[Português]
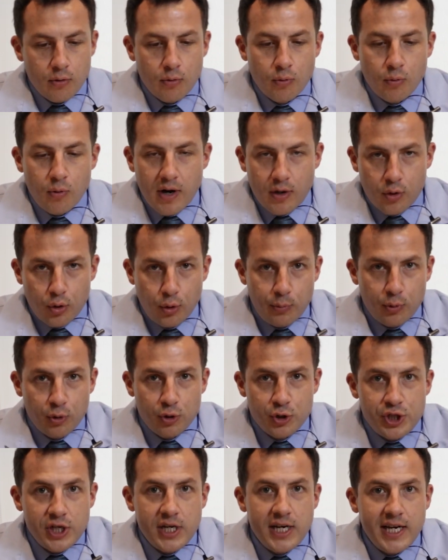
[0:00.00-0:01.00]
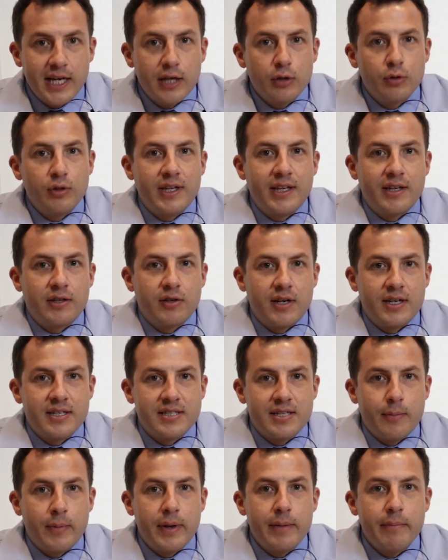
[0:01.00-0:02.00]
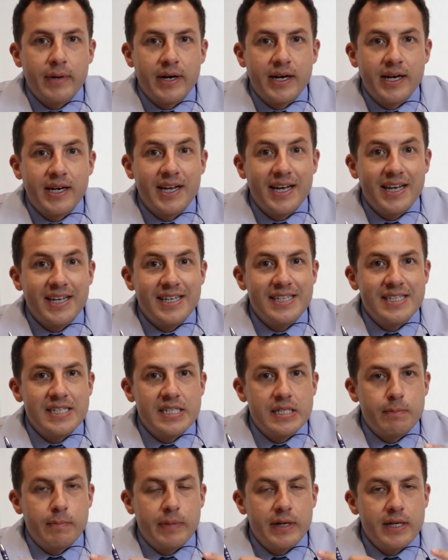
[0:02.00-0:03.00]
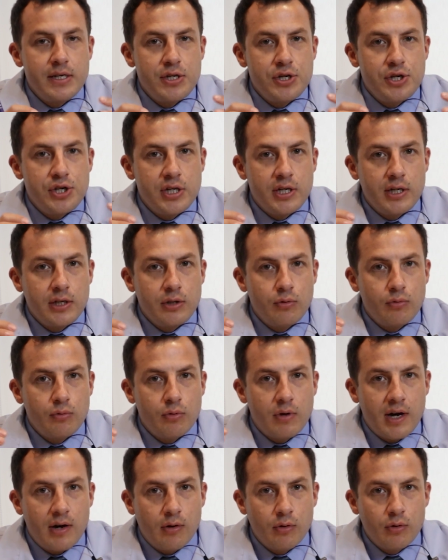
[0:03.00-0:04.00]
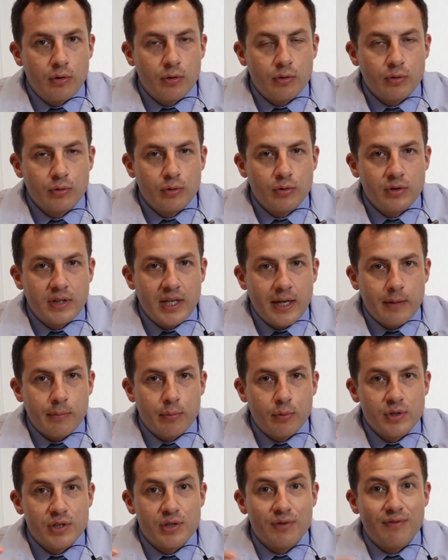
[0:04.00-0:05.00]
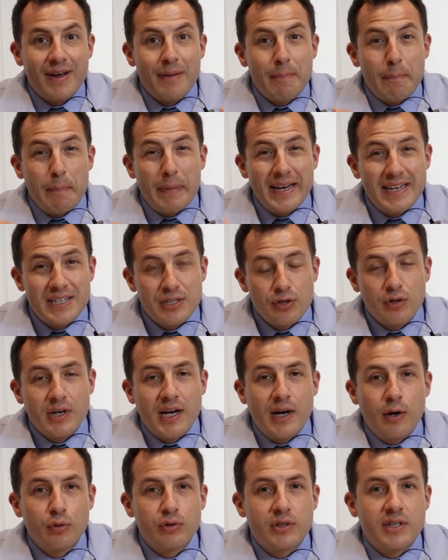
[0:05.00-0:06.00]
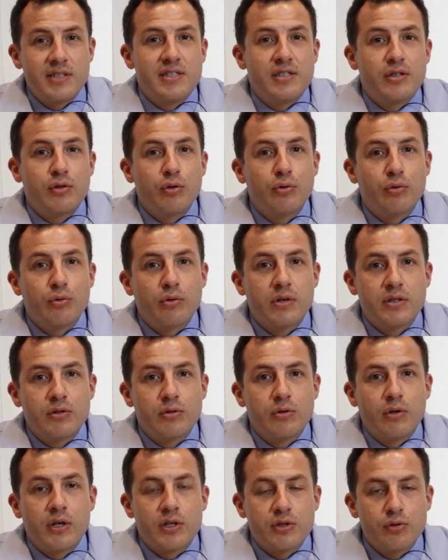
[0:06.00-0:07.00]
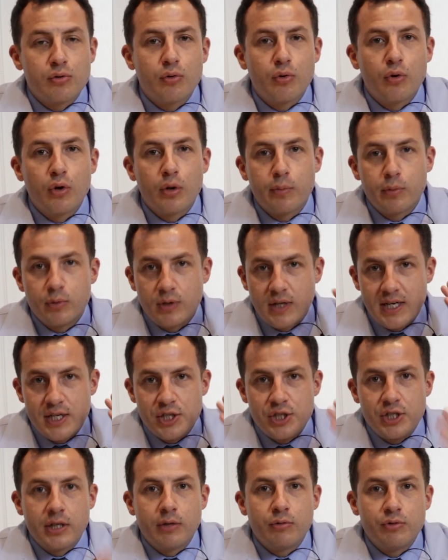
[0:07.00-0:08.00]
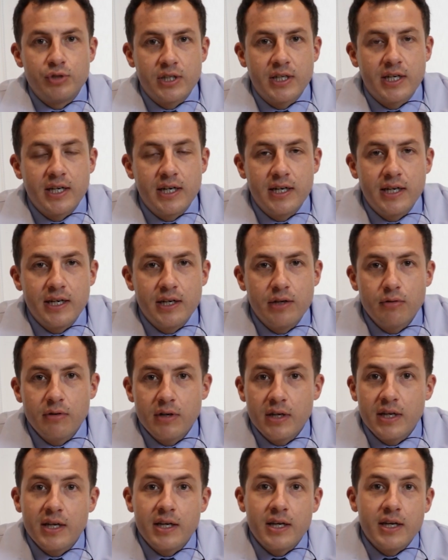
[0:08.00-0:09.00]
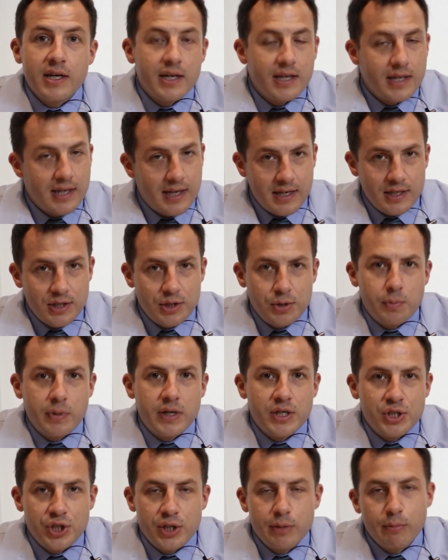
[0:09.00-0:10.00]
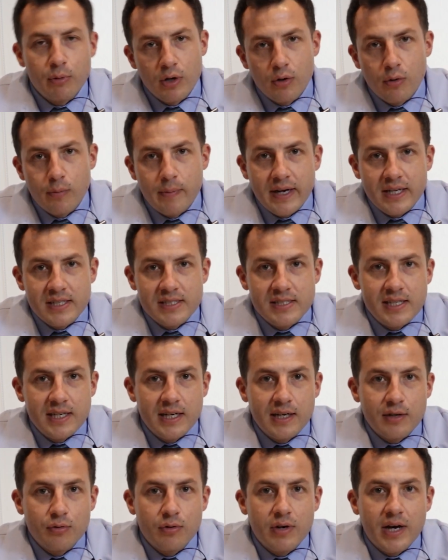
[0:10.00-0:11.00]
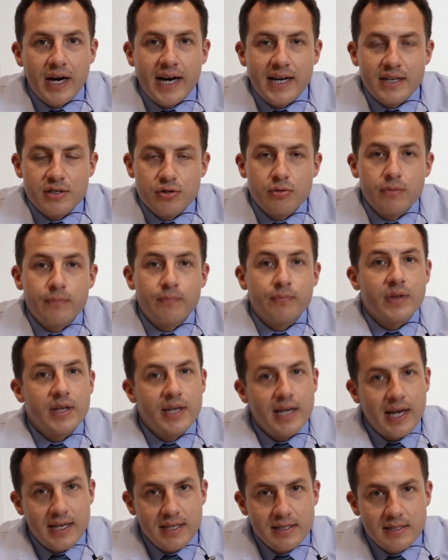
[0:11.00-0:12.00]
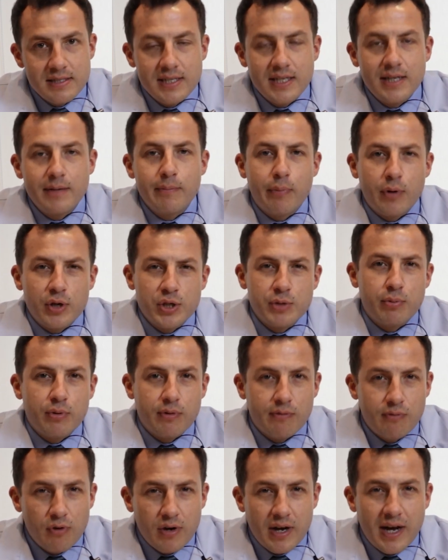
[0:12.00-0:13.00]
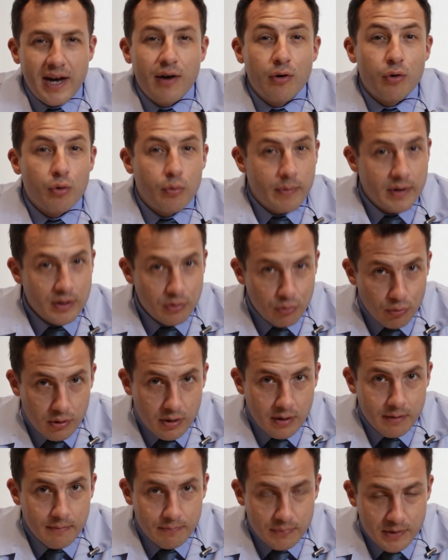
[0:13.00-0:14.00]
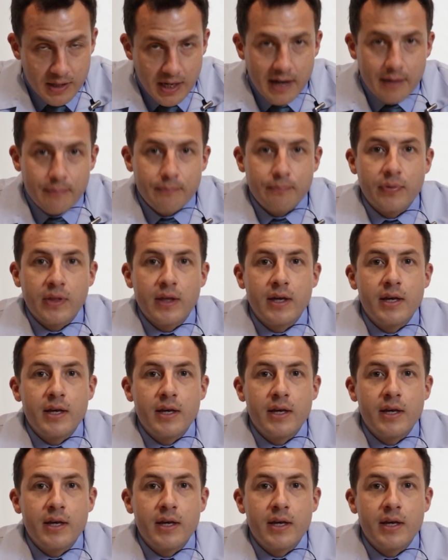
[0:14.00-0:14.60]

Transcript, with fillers: um acúmulo de líquido dentro dessa membrana expandindo ao longo do tempo. Isso vai pressionar outras estruturas do nosso corpo, na região de crânio, eh, de mandíbula ou maxila no caso, e aí sim pode provocar alguma dor, tá?